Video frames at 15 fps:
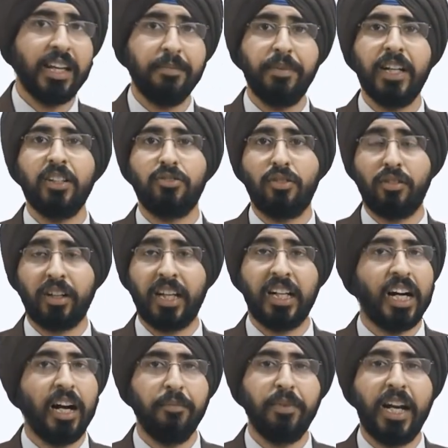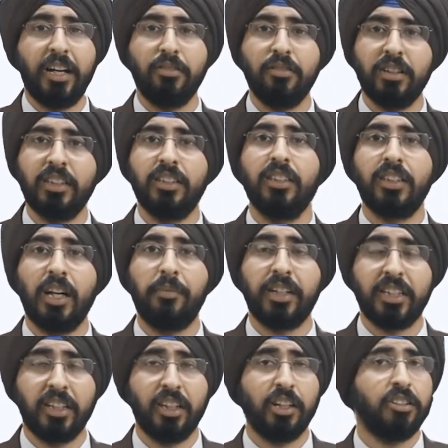आईपीआर स्ट्रॉन्ग है आप ब्रांड को किस चीज़ का
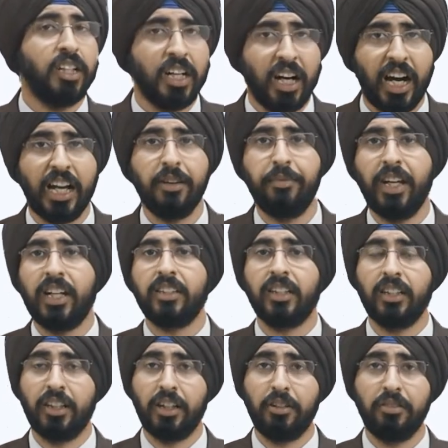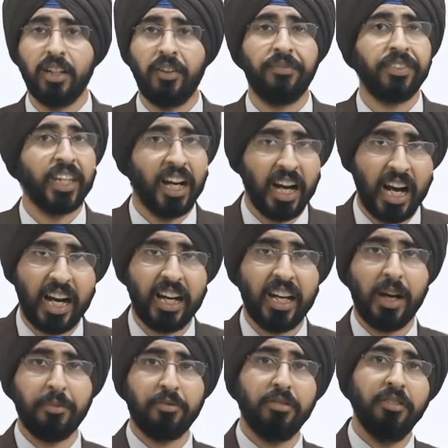पैसा दे रहे हो आईपीआर का दे रहे हो ना अगर
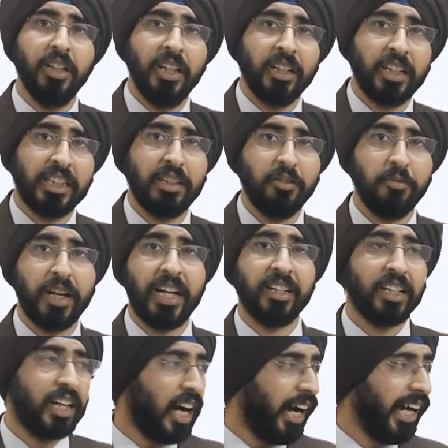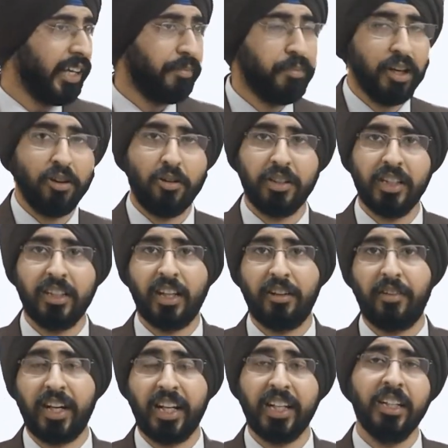आपको किसी भी ब्रांड का आई ऑडिट
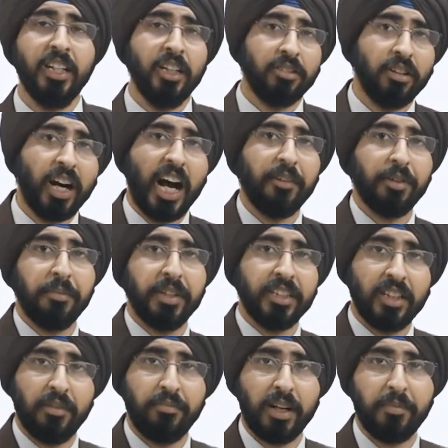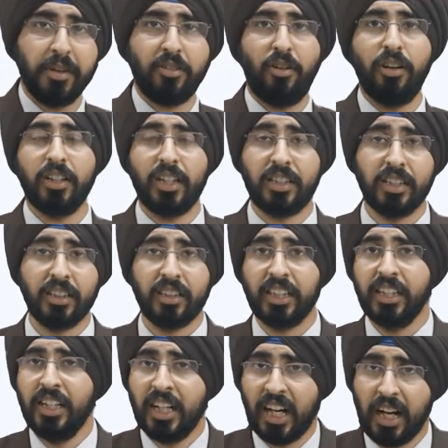करवाना है तो आप हमें इस नंबर पर कॉल कर सकते
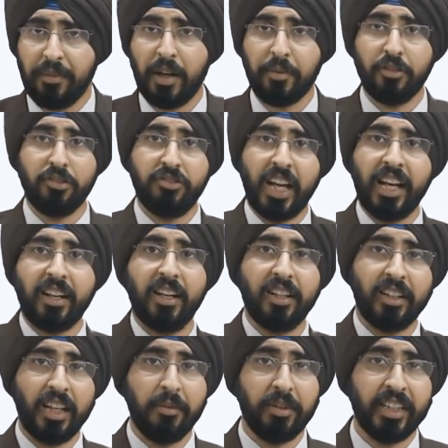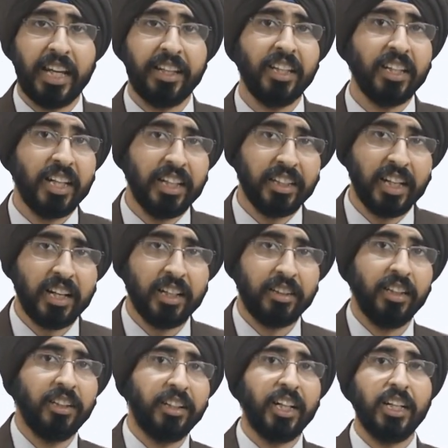हैं हम आपको चेक करके बताएंगे कि इनके
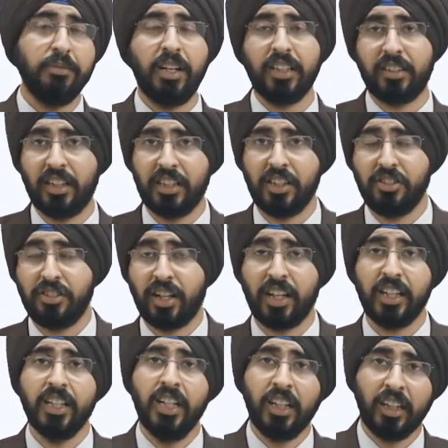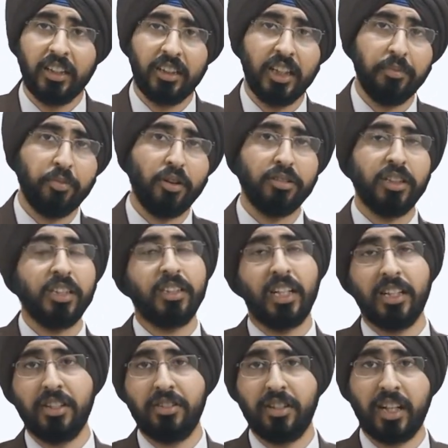कितने ट्रेडमार्क्स रजिस्टर्ड है कितने प्रोसेस
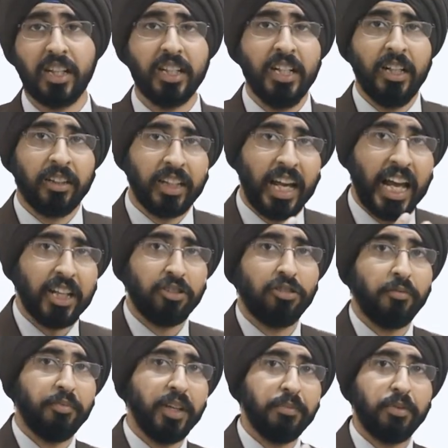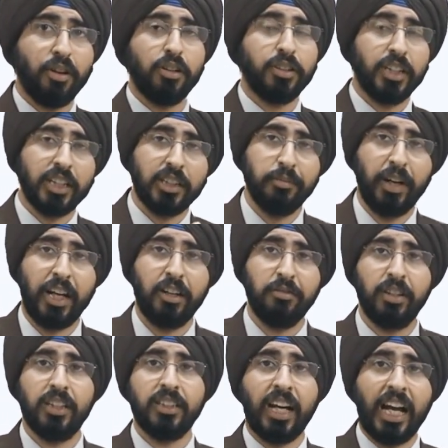रजिस्टर्ड है क्या एस प्रोसेस
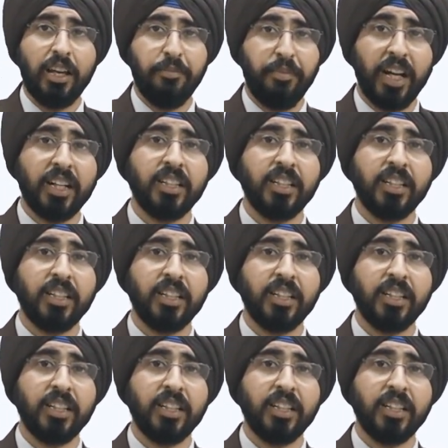मैनुअल्स आई